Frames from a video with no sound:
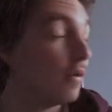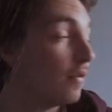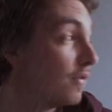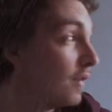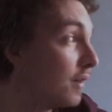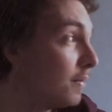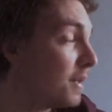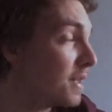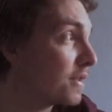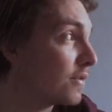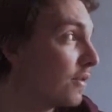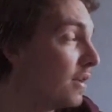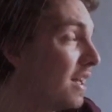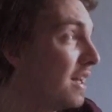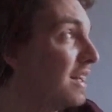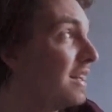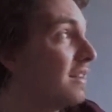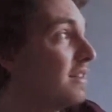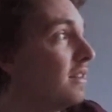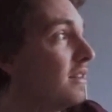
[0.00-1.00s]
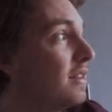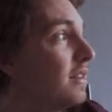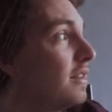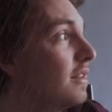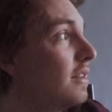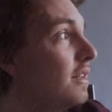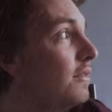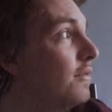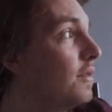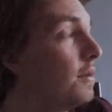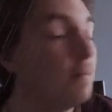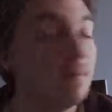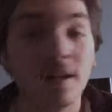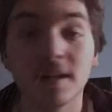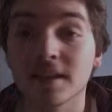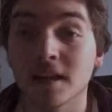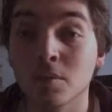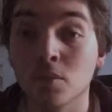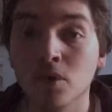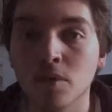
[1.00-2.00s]
enfin parce que là il fait pas
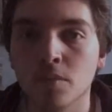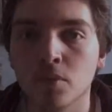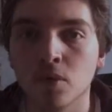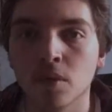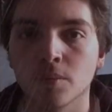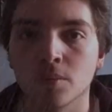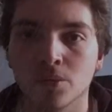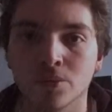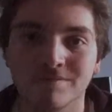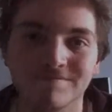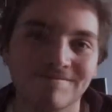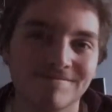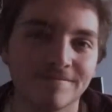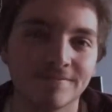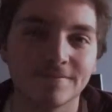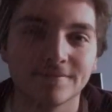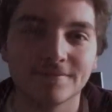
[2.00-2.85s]
très beau, il pleut un peu.